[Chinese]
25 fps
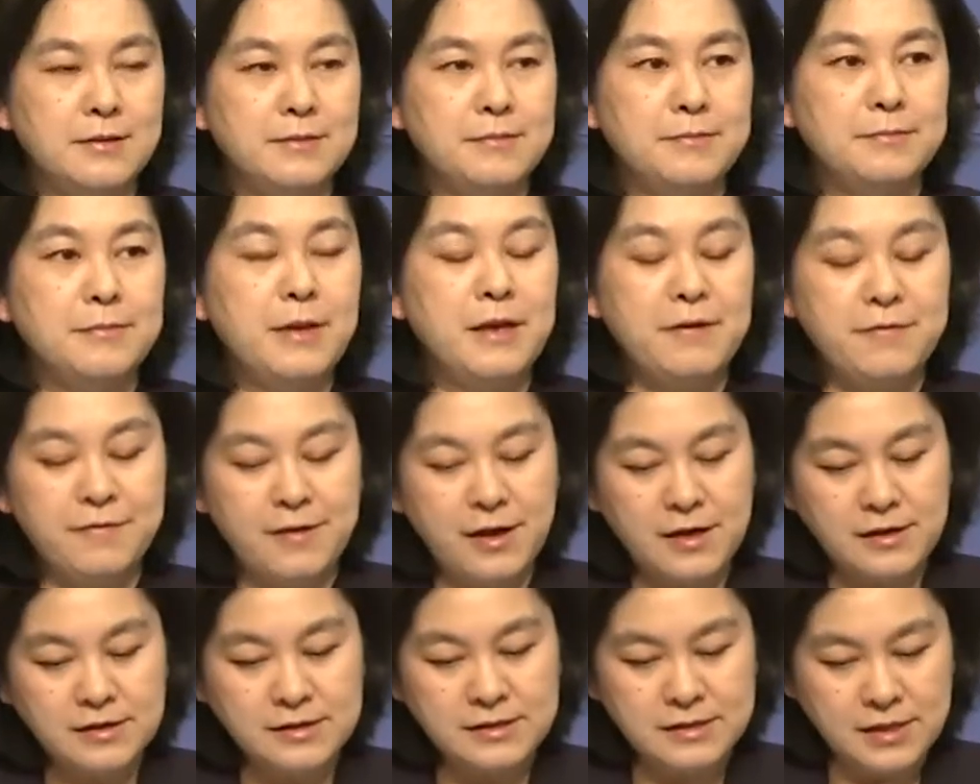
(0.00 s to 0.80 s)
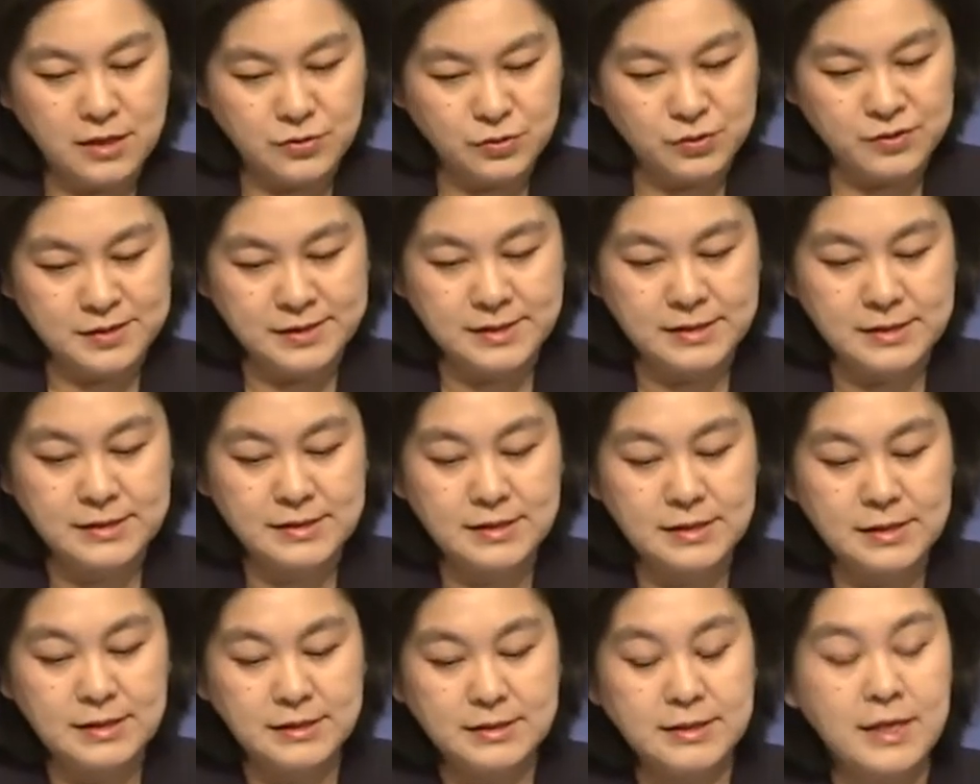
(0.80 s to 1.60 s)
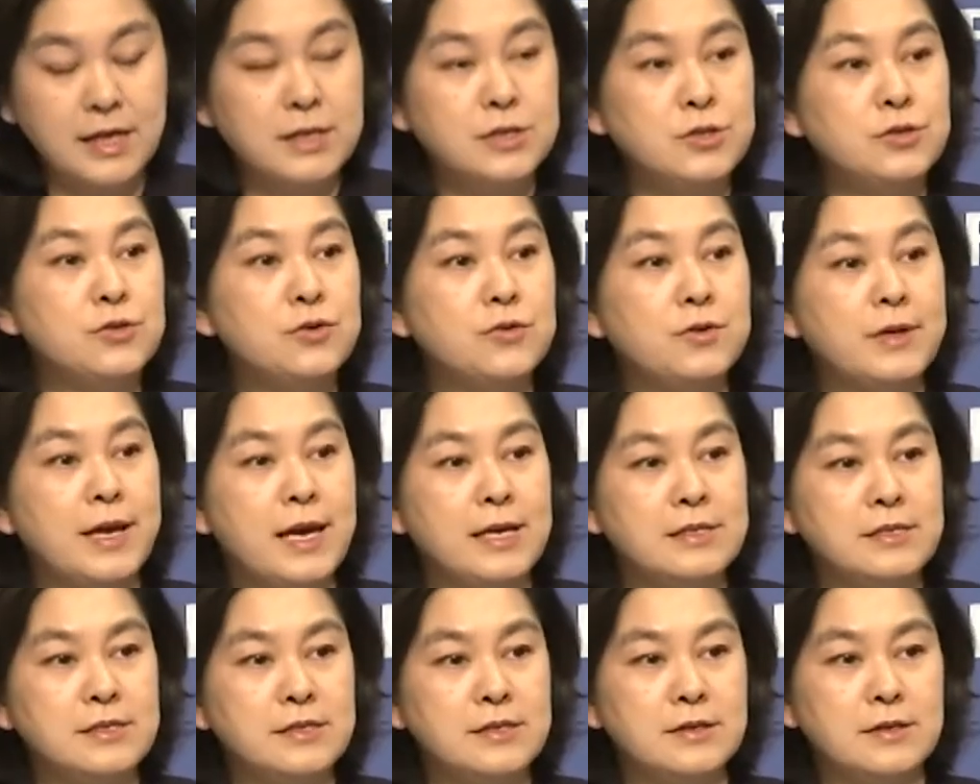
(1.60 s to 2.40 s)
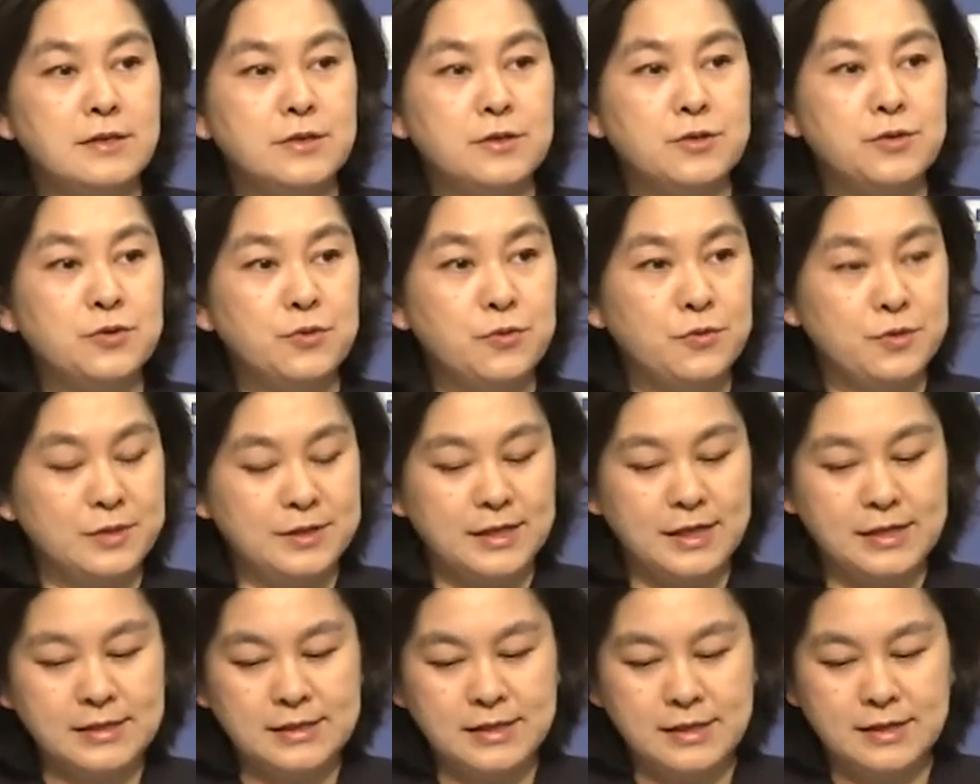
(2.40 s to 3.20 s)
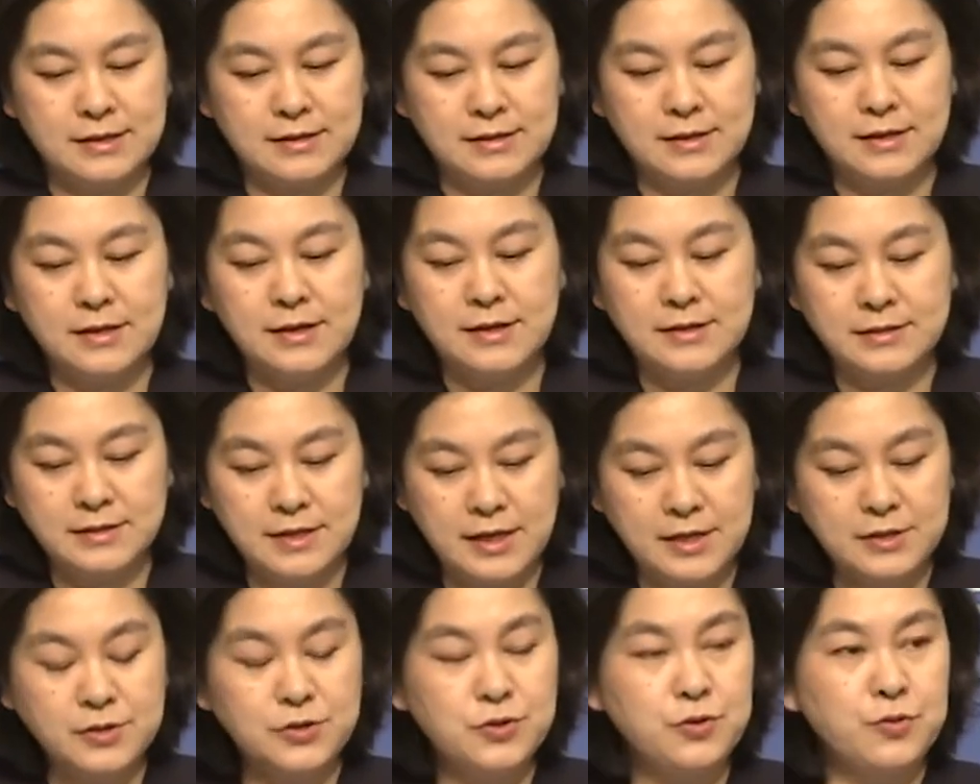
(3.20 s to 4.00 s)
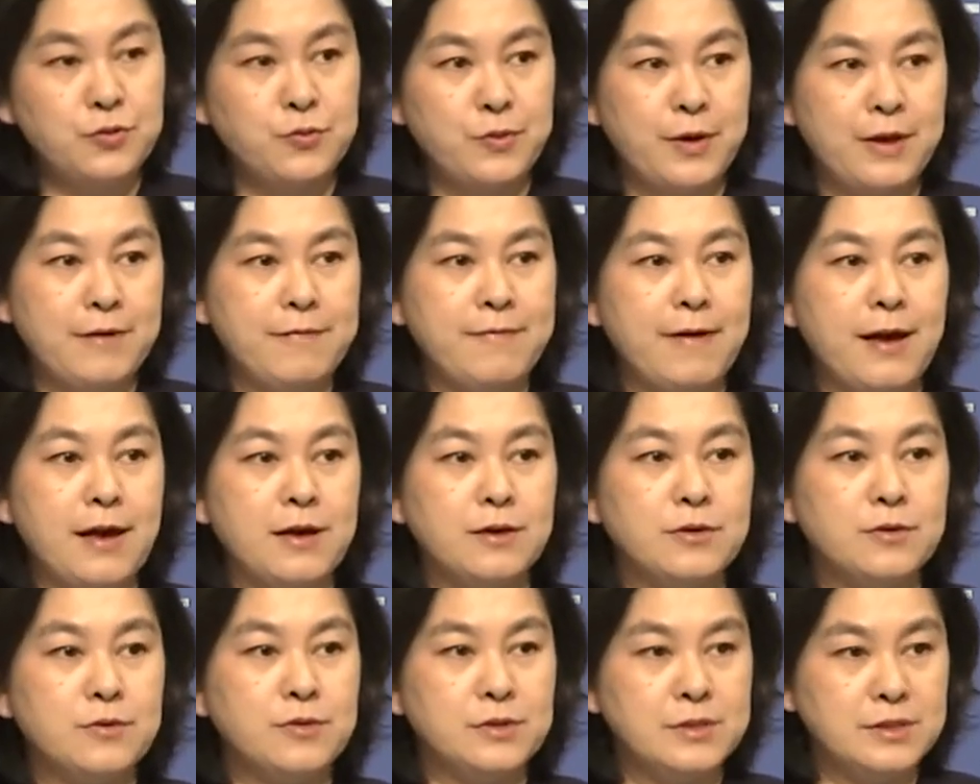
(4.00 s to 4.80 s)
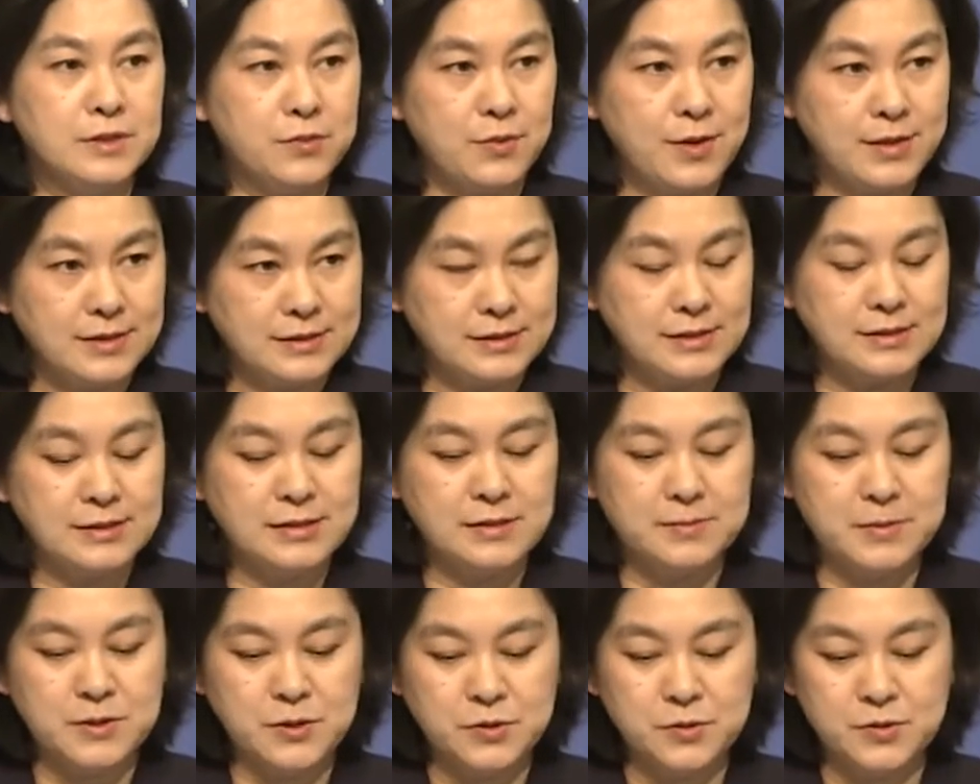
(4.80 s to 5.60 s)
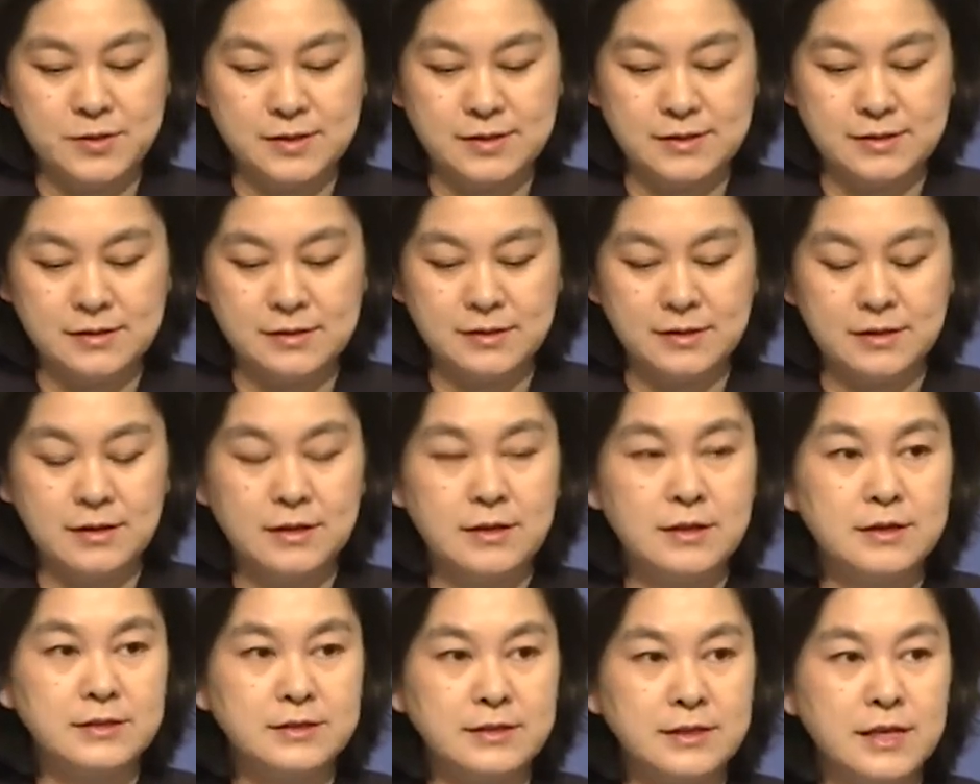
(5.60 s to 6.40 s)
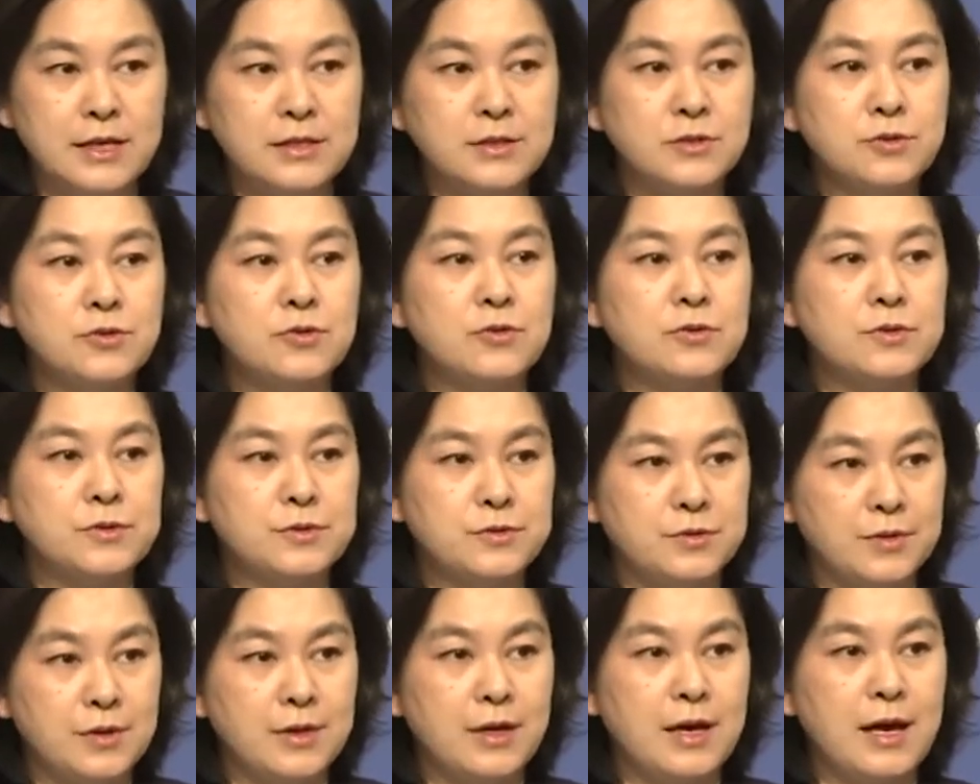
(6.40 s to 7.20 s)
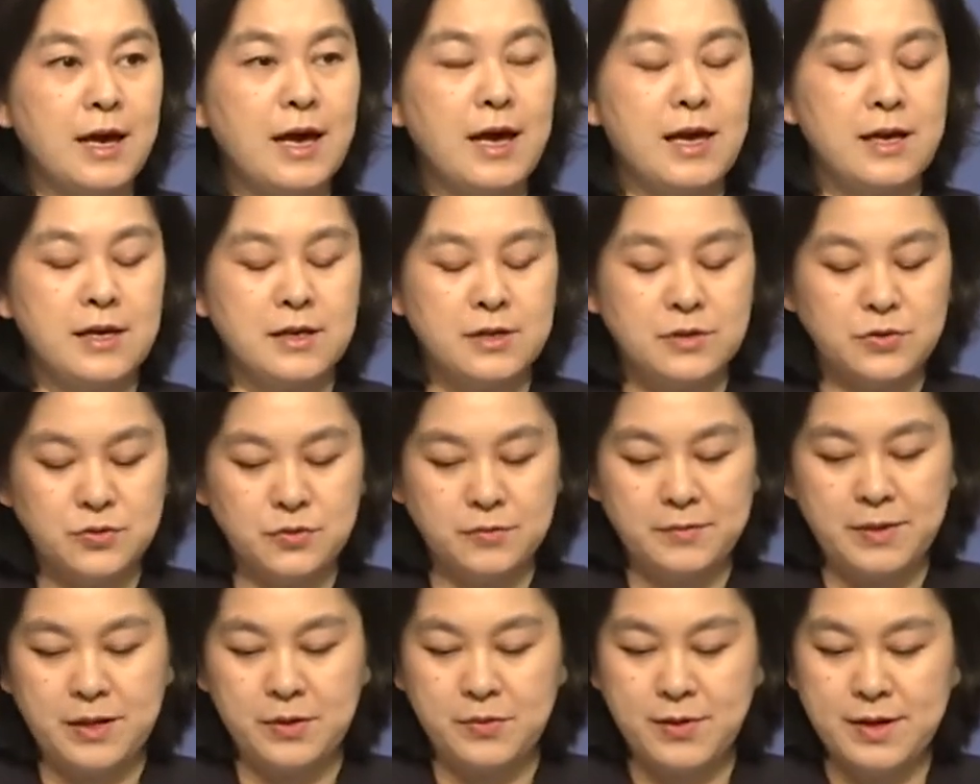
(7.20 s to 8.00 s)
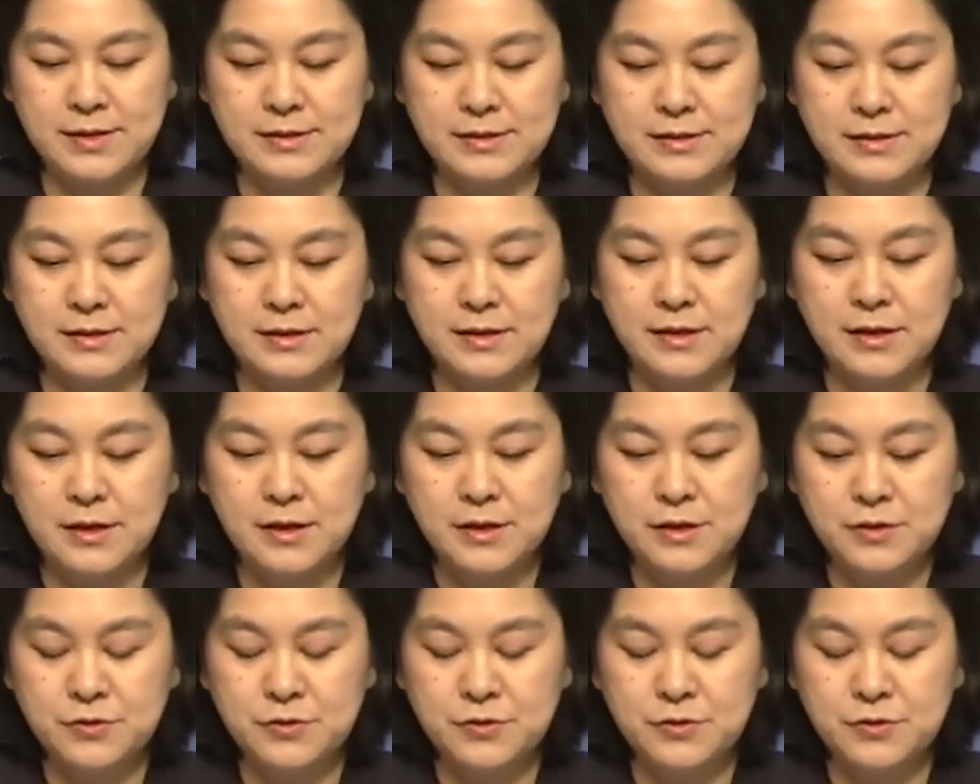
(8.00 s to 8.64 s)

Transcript: 美方上述行径严重干涉中国内政，严重违反国际关系基本准则，严重损害中美关系。